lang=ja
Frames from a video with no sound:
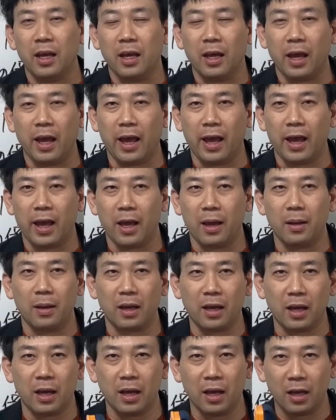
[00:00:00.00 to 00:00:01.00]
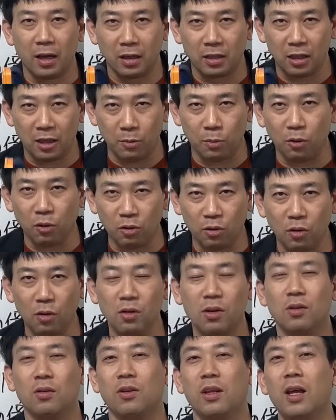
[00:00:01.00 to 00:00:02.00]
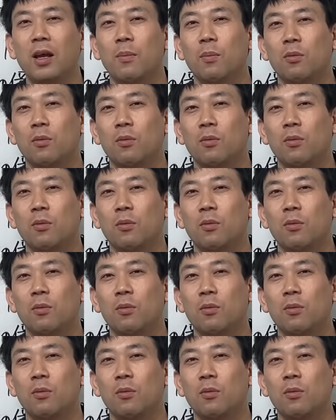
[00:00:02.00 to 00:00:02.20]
えー、希望通りのね、